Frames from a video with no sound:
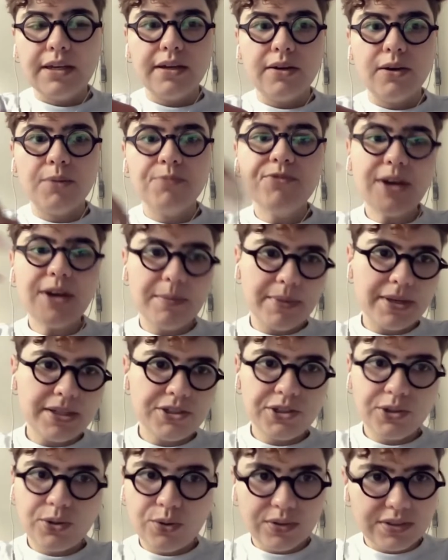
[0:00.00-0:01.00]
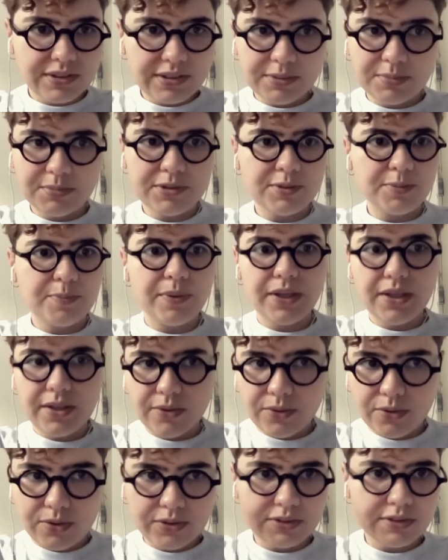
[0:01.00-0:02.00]
É, obviamente, coisas me
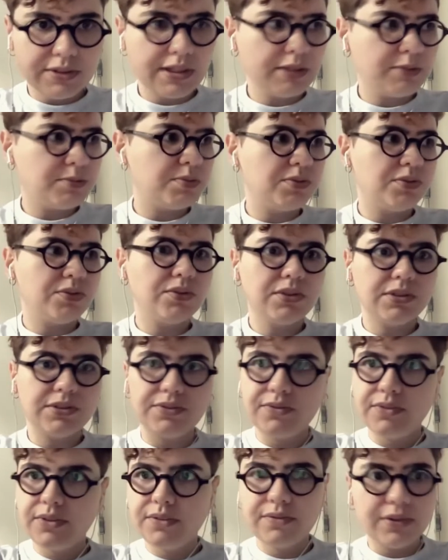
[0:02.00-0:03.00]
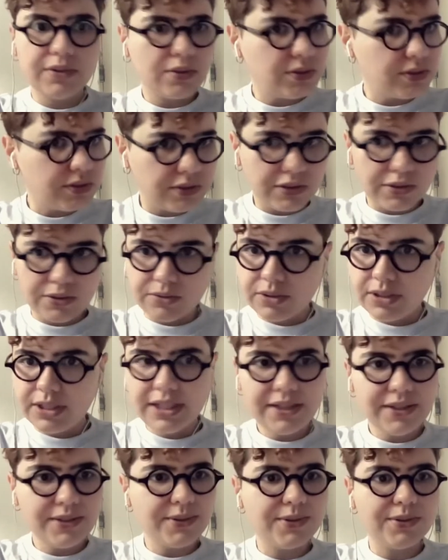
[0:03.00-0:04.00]
inspiram, coisas que as pessoas vivem, coisas que eu
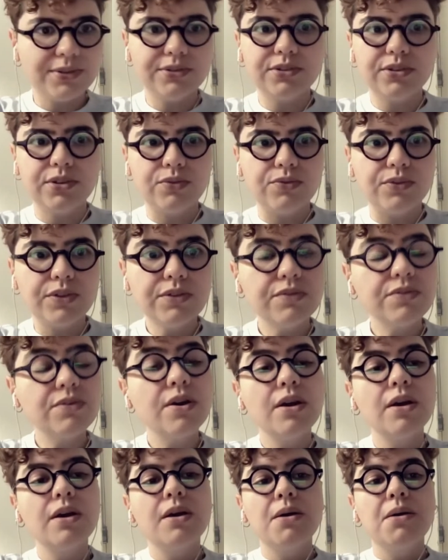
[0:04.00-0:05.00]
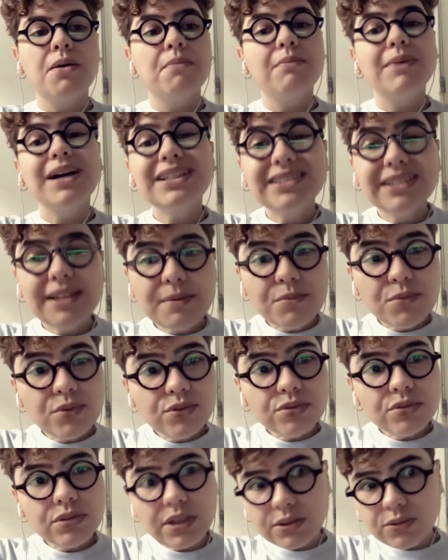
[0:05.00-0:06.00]
leio, coisas que eu vivo, mas é
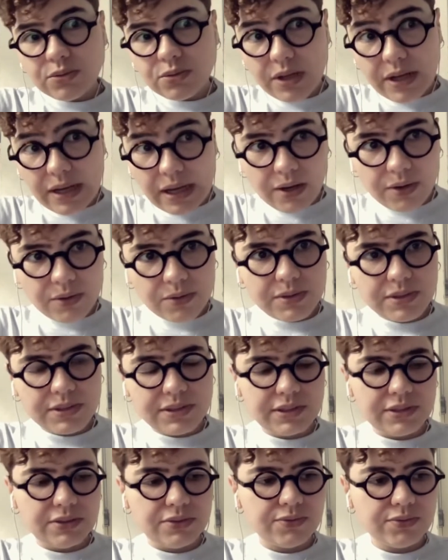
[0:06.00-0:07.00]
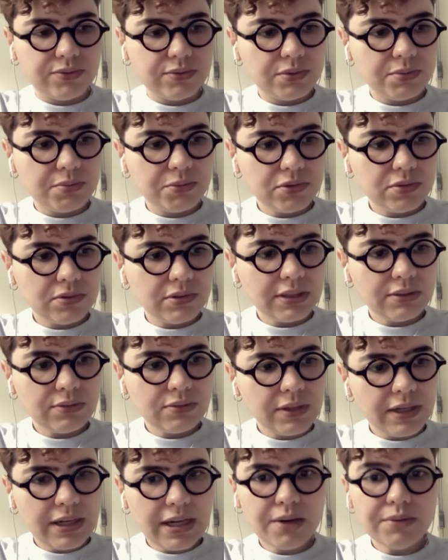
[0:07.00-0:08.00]
muito natural, assim, flui muito
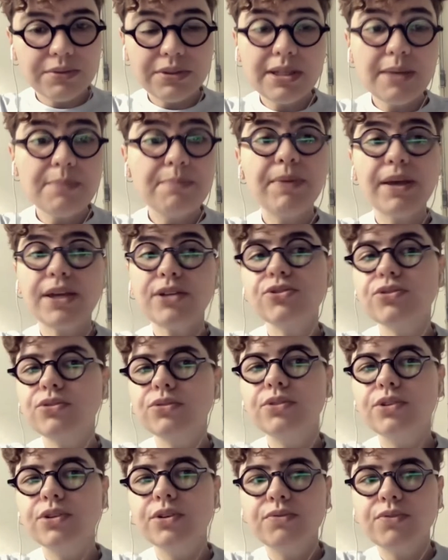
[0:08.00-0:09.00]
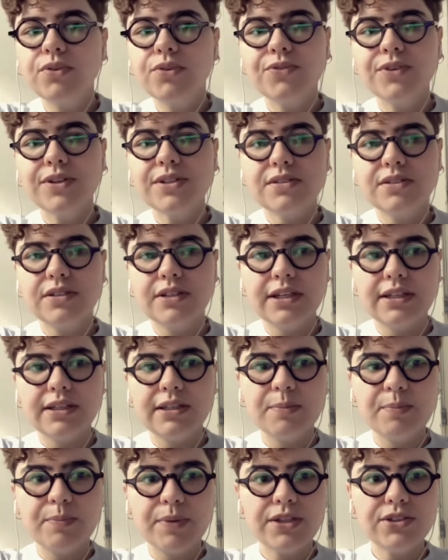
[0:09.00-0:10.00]
natural e depende do que eu vou fazer,
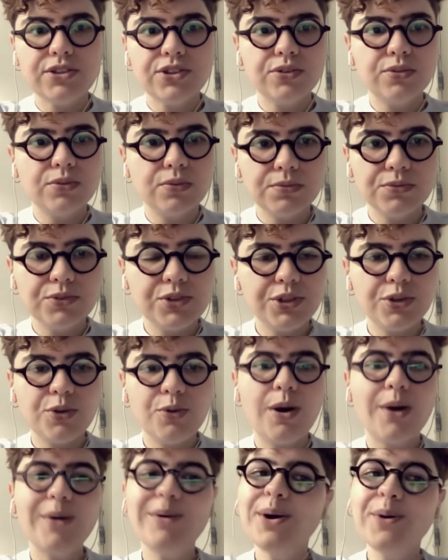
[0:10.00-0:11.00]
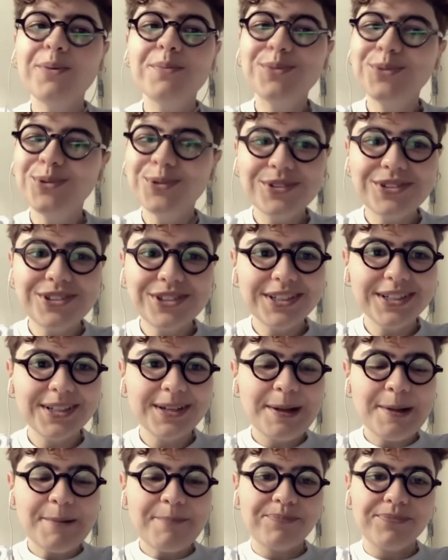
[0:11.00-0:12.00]
depende do, de qual é o mood
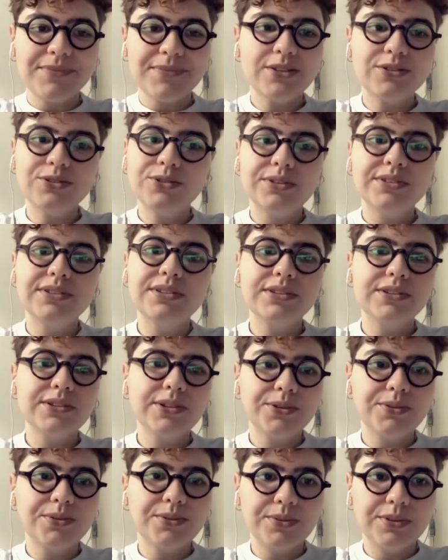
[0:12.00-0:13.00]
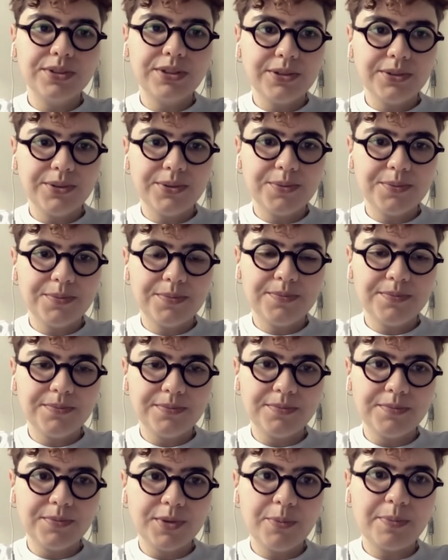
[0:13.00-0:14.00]
das coisas que eu, que eu,
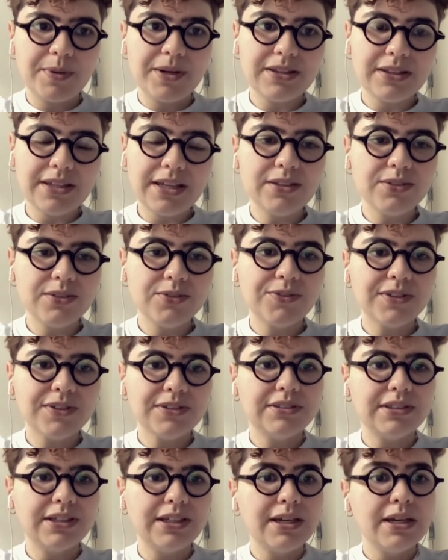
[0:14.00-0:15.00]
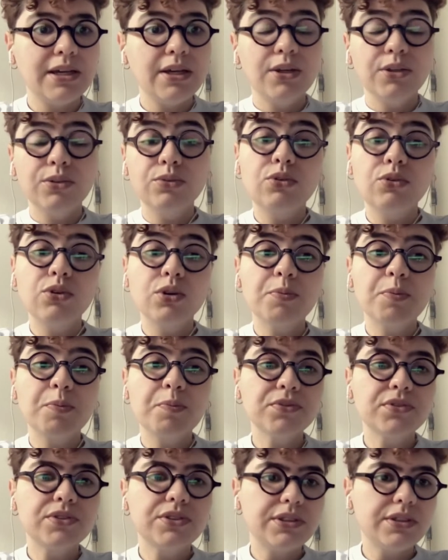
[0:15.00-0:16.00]
que eu pretendo fazer. No Corpo
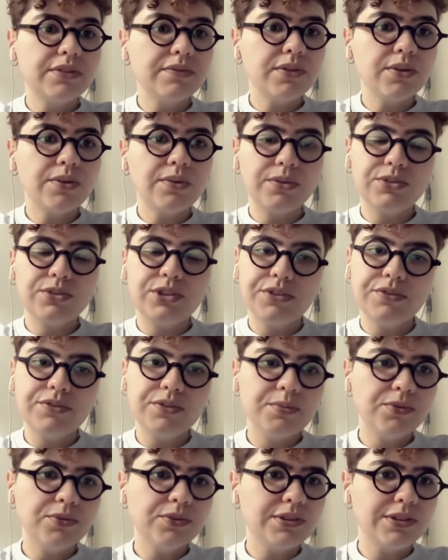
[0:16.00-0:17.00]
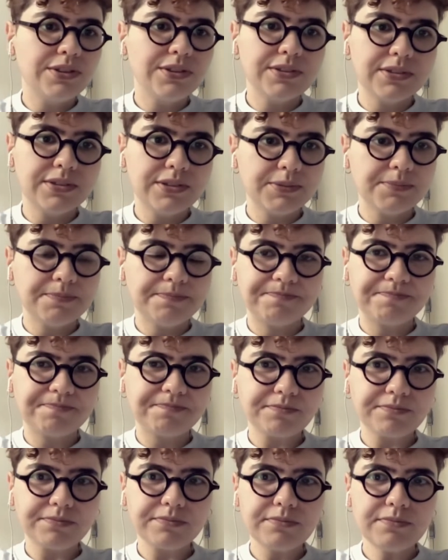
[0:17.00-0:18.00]
Possível, eu tive muitas,
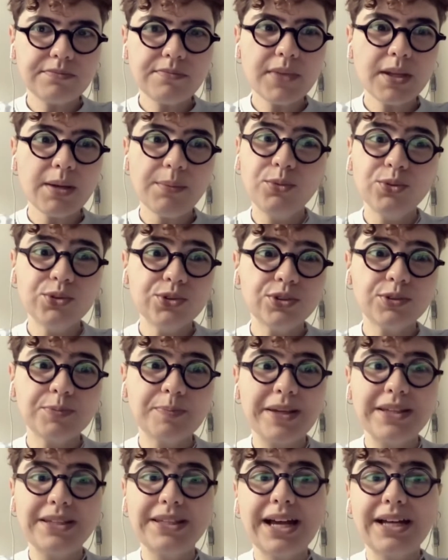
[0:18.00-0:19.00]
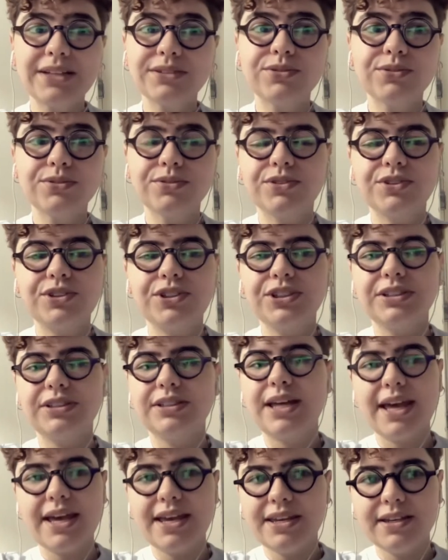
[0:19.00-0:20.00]
muitos pedaços de
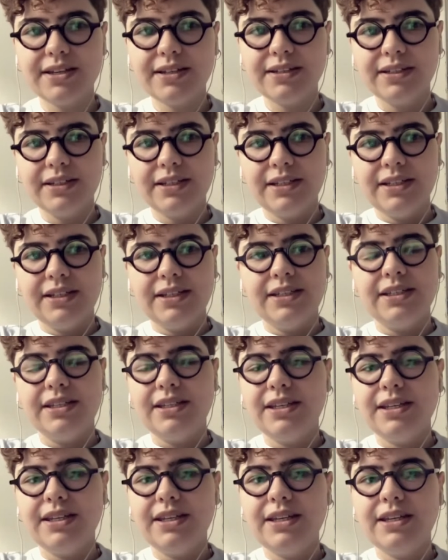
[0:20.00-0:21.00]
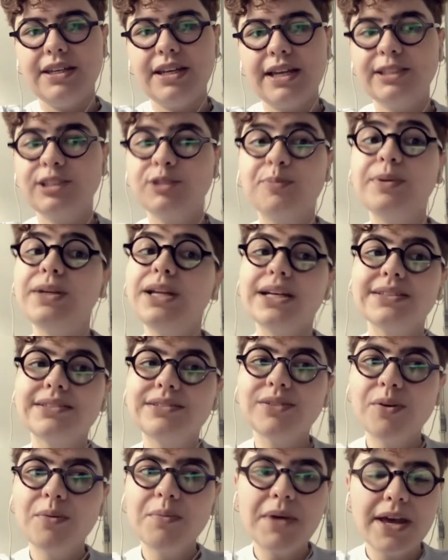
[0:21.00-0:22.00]
ideia e a
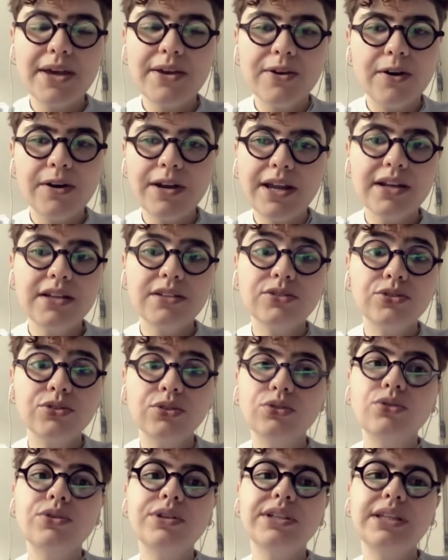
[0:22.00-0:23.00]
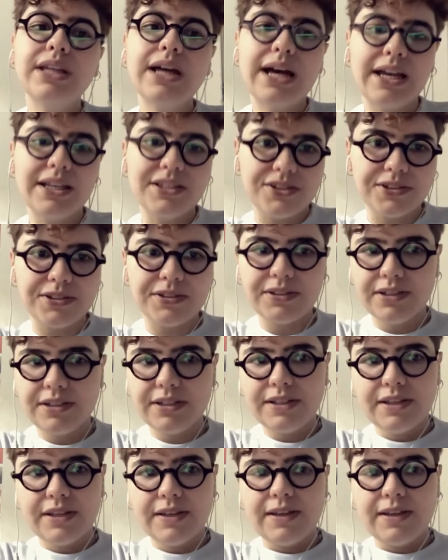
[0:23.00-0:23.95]
inspiração maior era em sonoridade.